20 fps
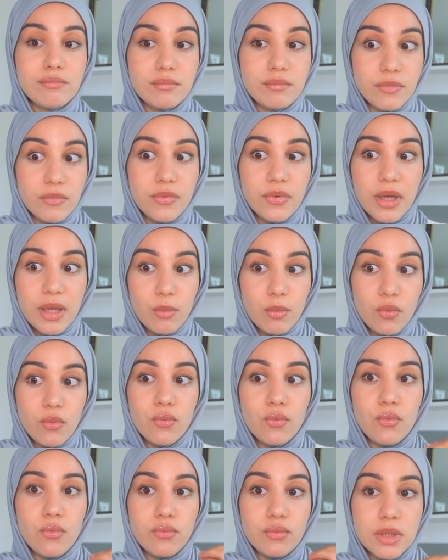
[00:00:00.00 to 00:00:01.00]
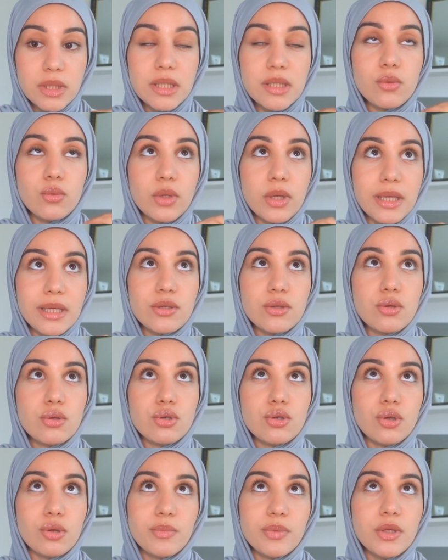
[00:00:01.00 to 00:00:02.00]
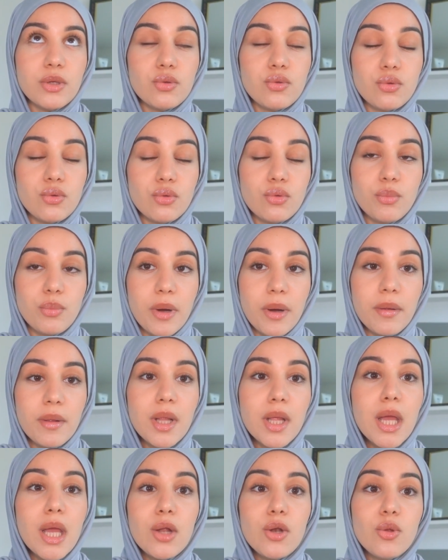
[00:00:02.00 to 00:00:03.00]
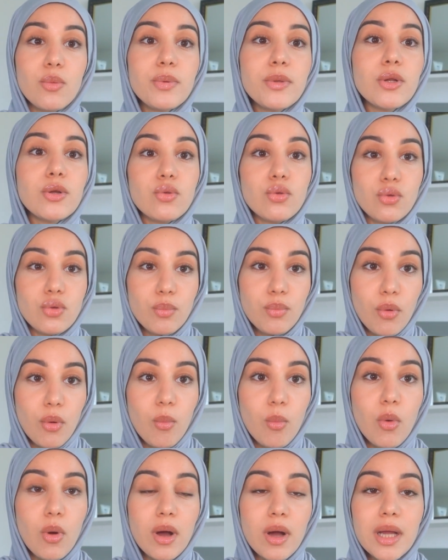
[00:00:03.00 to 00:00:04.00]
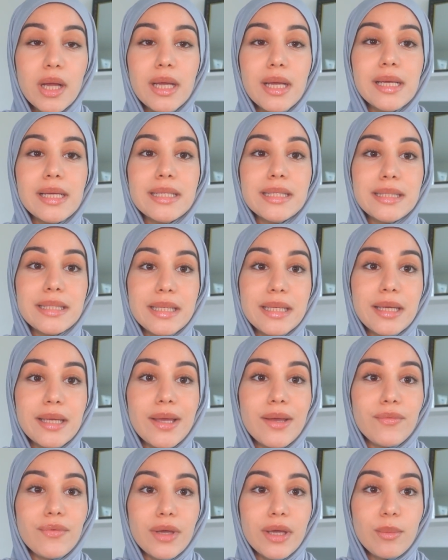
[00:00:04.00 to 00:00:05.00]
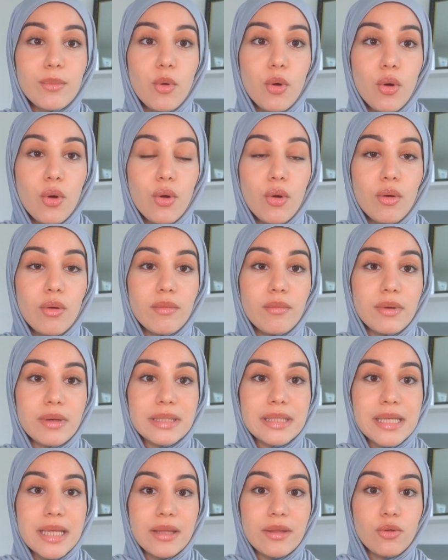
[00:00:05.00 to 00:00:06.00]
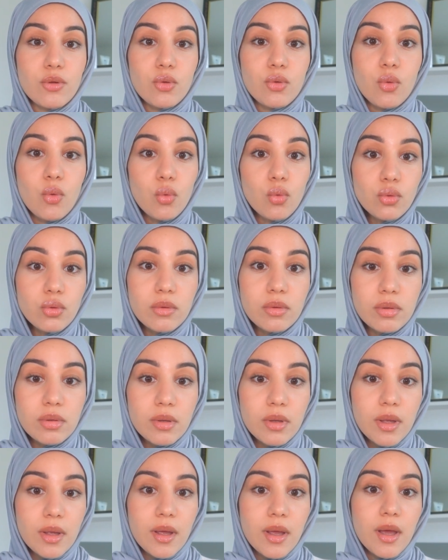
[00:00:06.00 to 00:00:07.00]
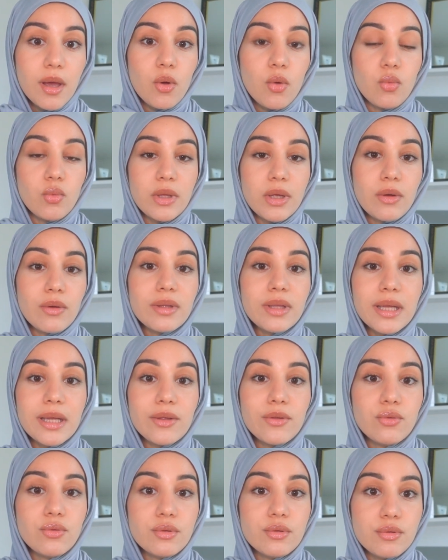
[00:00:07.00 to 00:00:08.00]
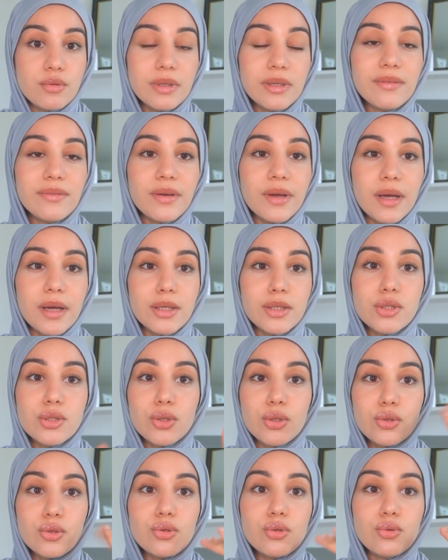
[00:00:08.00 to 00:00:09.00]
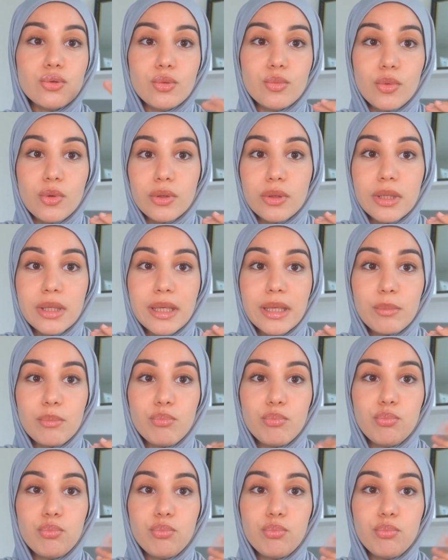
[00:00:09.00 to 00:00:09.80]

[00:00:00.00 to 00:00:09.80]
vous vraiment vous dites ok est-ce que je suis en pilote auto ou pas le pilote auto pour moi c'est vraiment cette route qu'on est en train de suivre sans se demander